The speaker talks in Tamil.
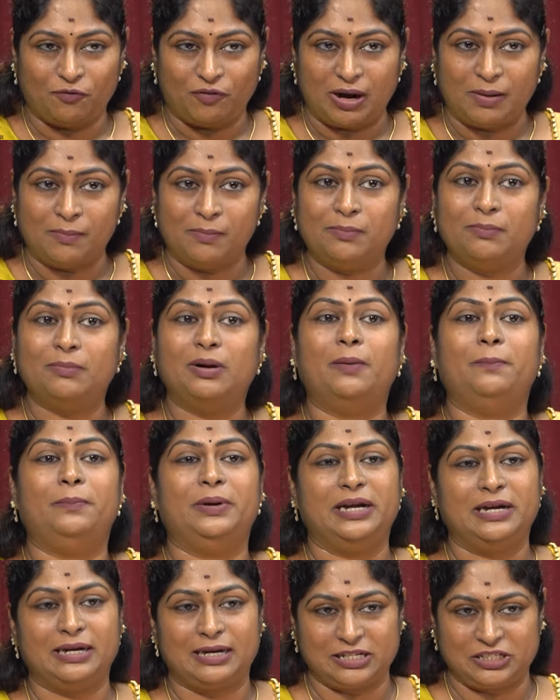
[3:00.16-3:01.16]
வம்
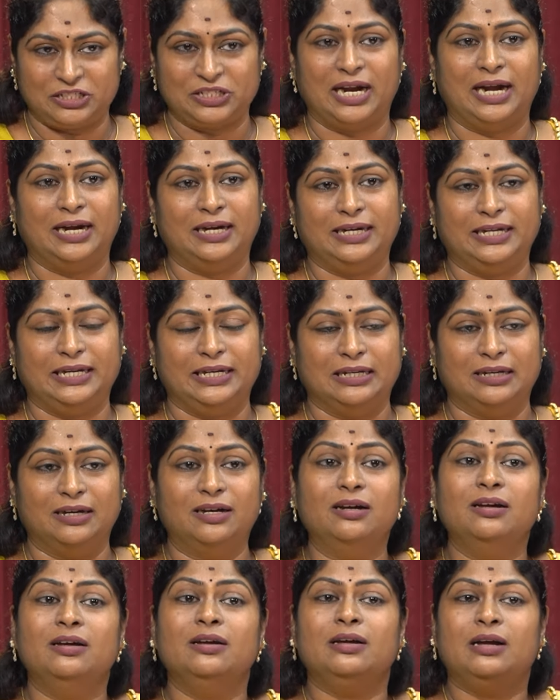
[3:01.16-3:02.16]
அப்படின்ற சாண்டிங்கை
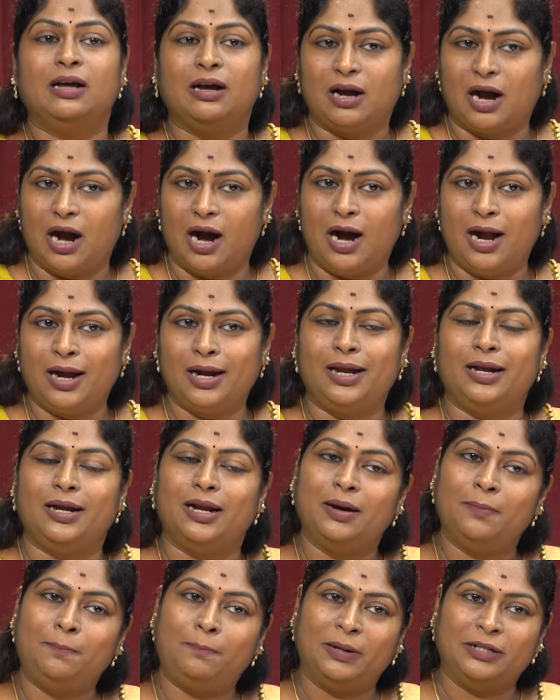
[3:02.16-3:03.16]
காலையில்
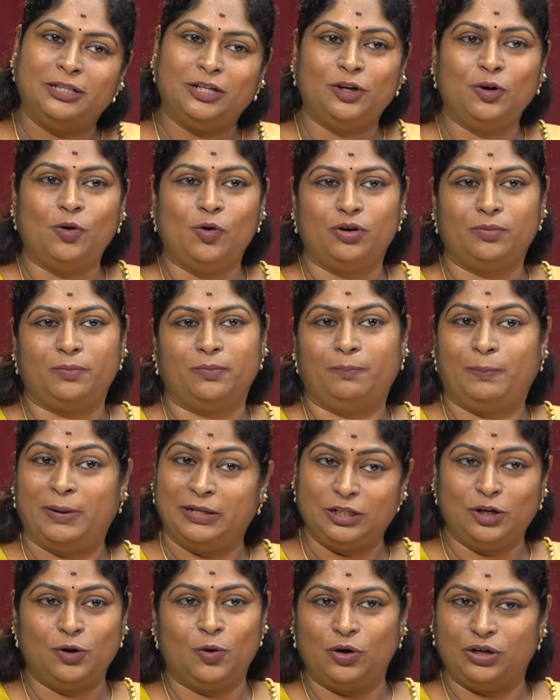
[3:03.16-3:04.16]
பதினோரு
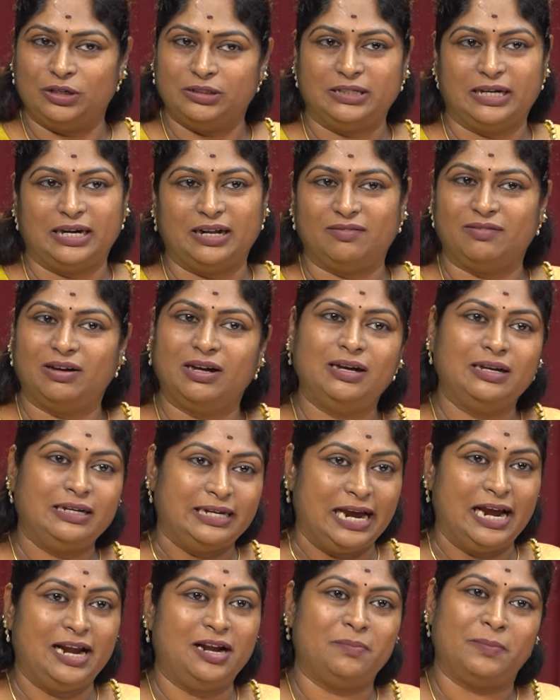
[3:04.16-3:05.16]
பதினோரு தடவை
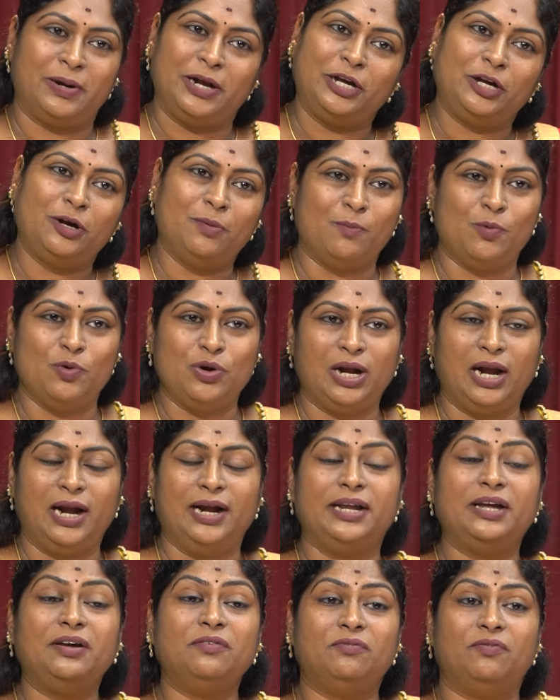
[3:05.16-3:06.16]
ஏழு மணிக்கு
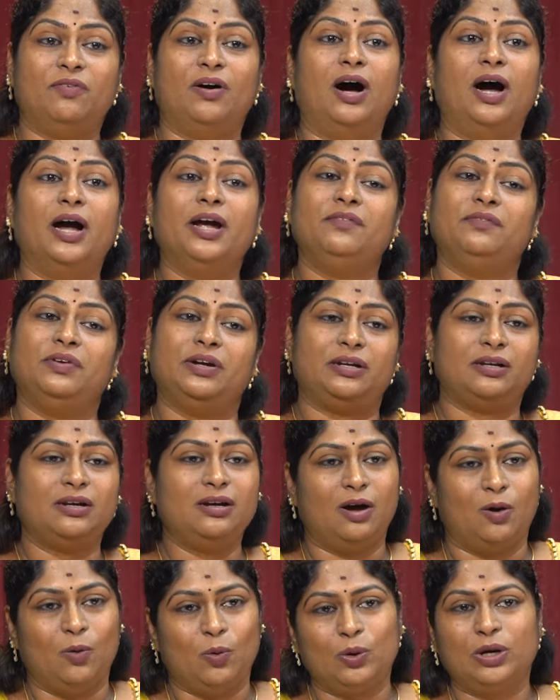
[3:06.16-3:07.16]
முன்னாடி வாய் விட்டு
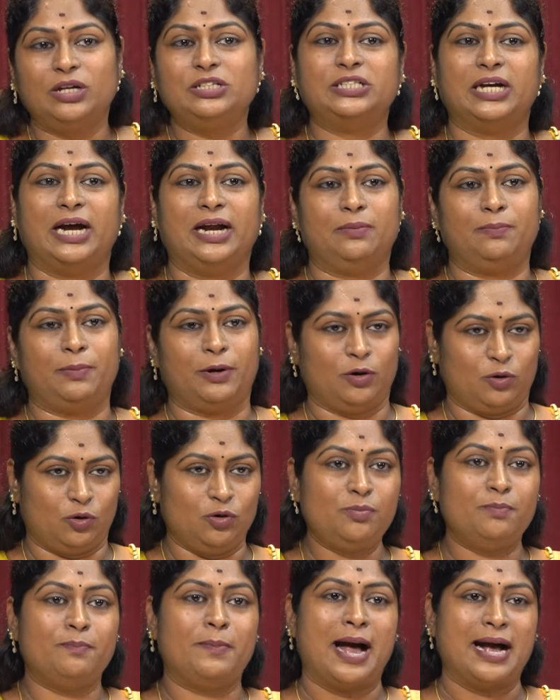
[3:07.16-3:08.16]
அவங்க சாண்ட்
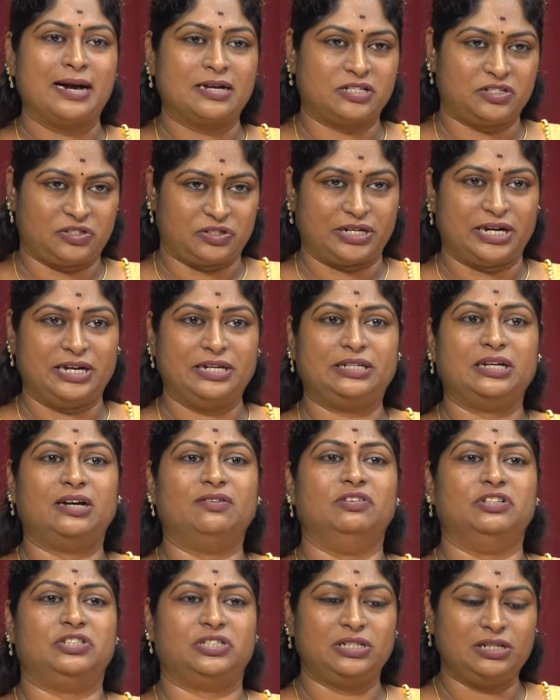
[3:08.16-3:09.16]
பண்ணணும் பேக் ஸ்ட்ரைட்டாக
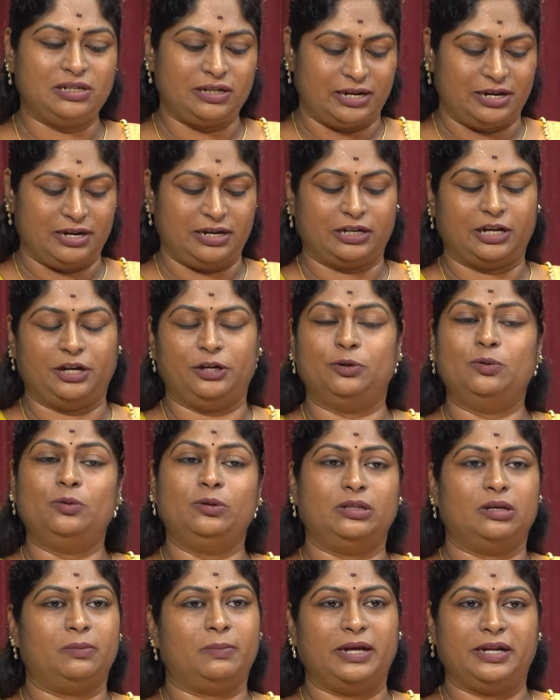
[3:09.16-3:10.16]
வச்சு ரெண்டு கையும்
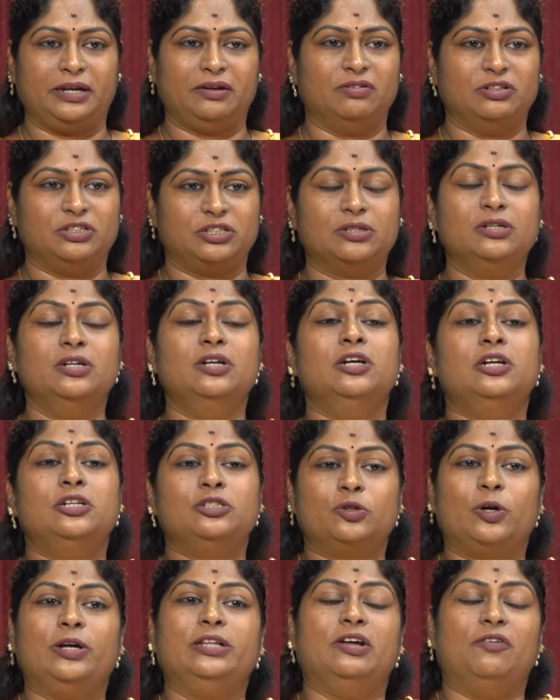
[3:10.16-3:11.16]
இந்த மாதிரி வச்சு
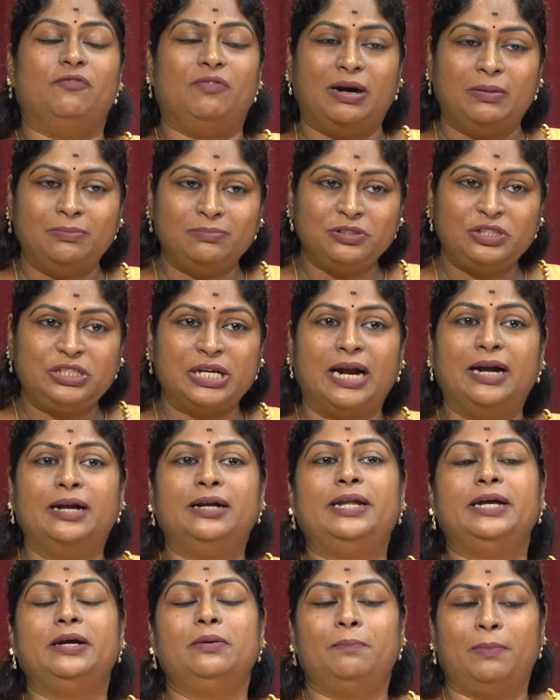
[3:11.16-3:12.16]
ஸோ இந்த வம்
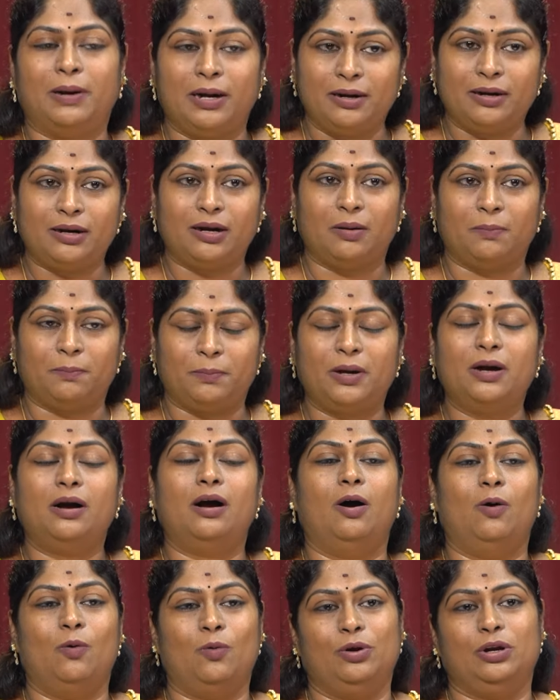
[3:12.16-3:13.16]
சாண்டிங் பண்ணுறப்ப
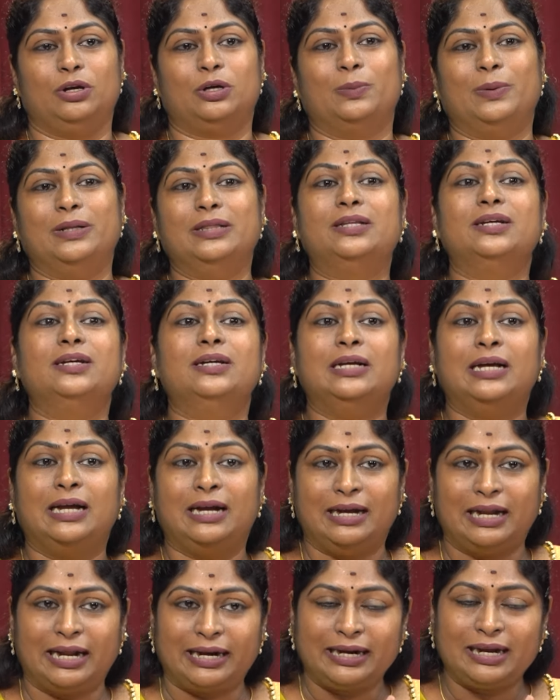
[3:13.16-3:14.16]
அவங்களுக்கு வந்து
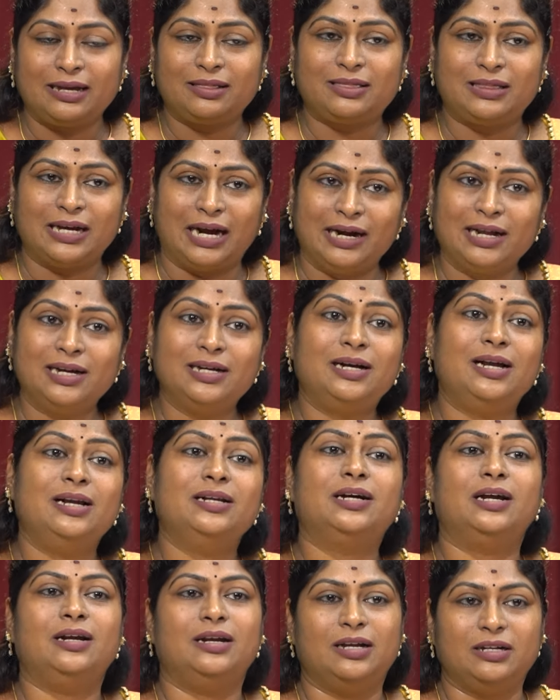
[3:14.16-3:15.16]
நிறைய
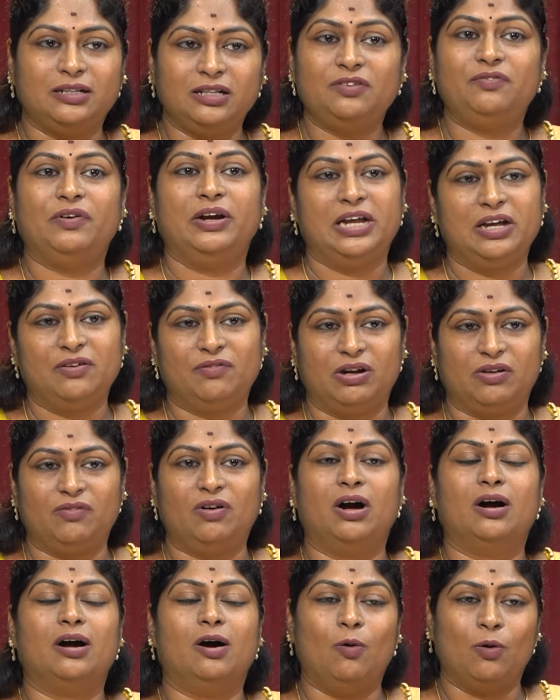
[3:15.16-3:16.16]
தடங்கல்கள்லேருந்து வெளியே
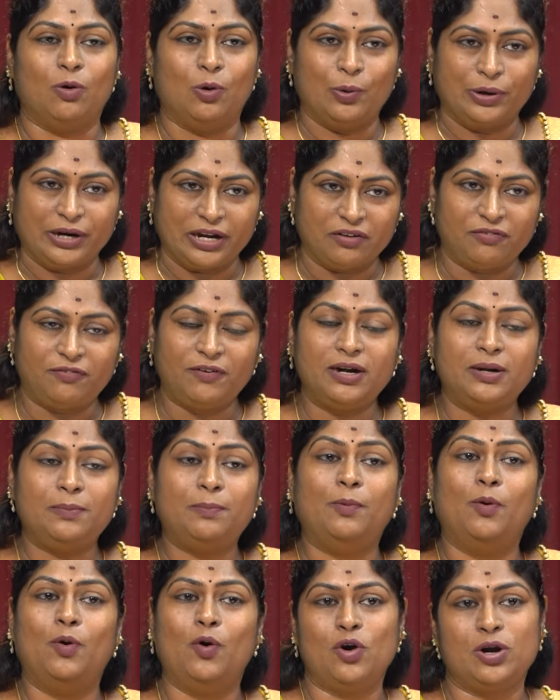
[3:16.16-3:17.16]
வருவாங்க அவங்க ஒரு எஃபர்ட்
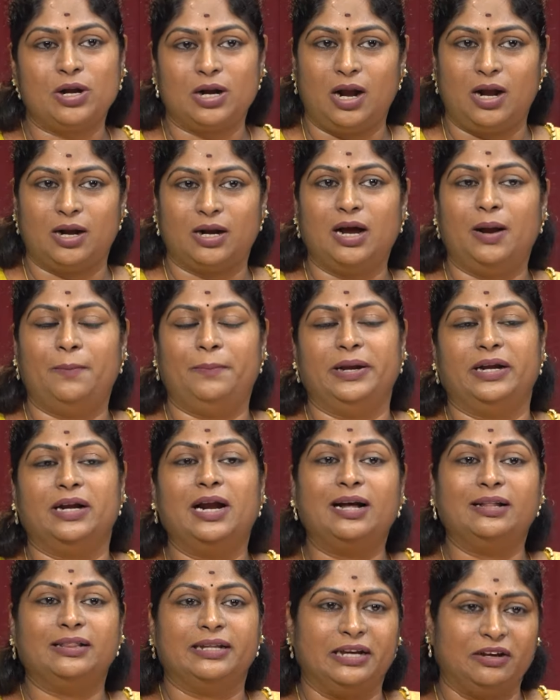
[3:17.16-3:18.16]
போடுறாங்க அப்படின்னா
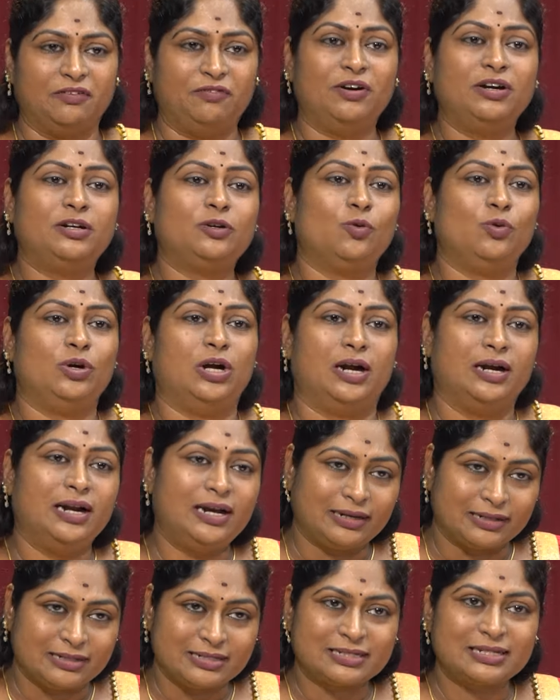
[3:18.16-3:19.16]
அந்த எஃபர்ட்க்கு உண்டான
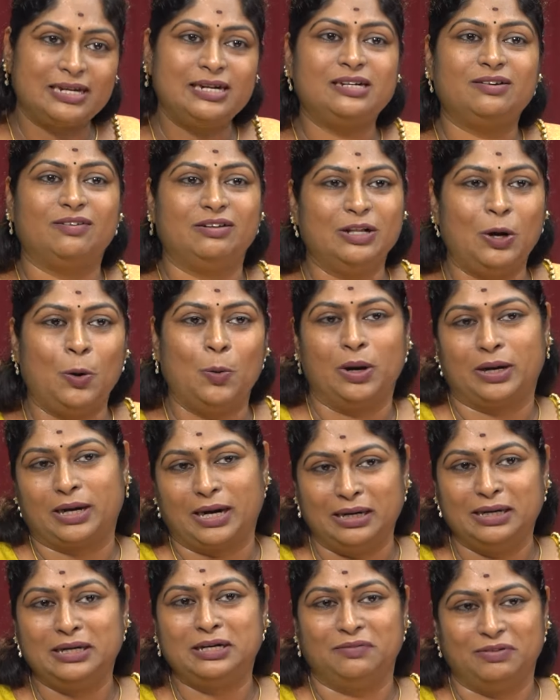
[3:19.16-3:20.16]
ரிசல்ட் வந்து அவங்க
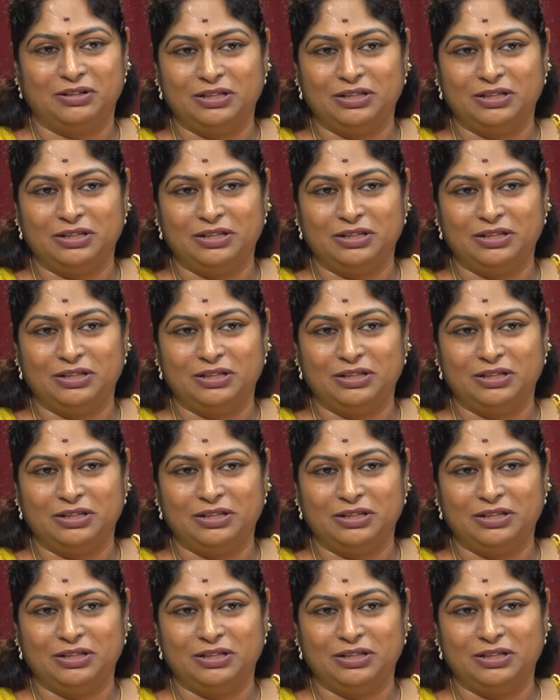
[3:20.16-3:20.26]
கண்ணுக்கு